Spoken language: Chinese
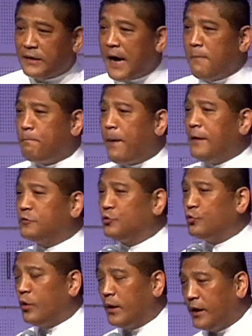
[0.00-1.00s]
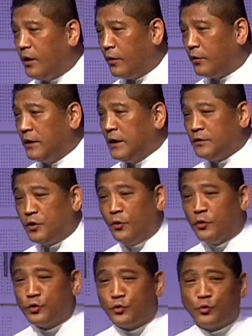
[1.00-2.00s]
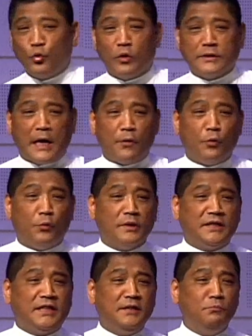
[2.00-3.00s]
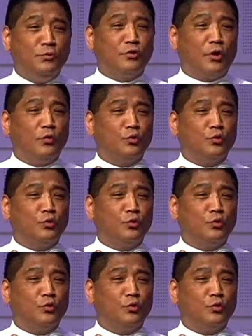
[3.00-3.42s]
当帮助我以后，就塑造了我心目中